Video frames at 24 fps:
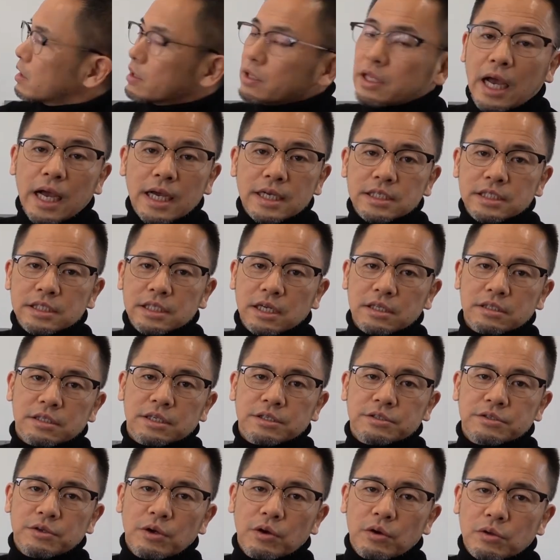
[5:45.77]
大事なんで
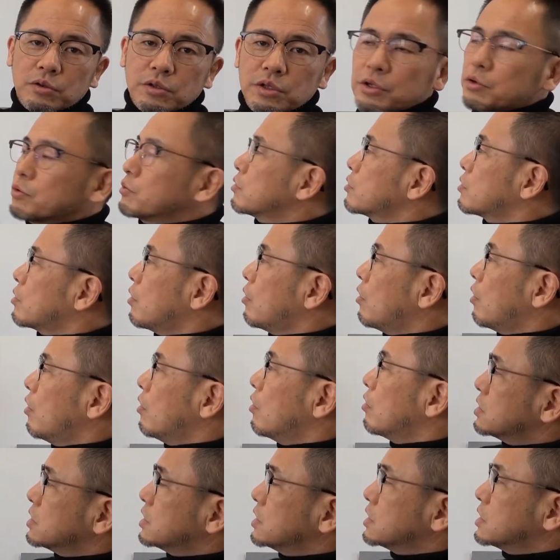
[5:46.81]
すよっていうこと
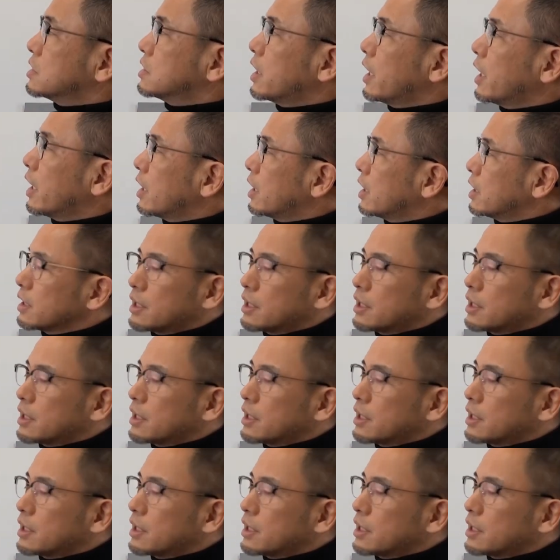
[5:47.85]
を知って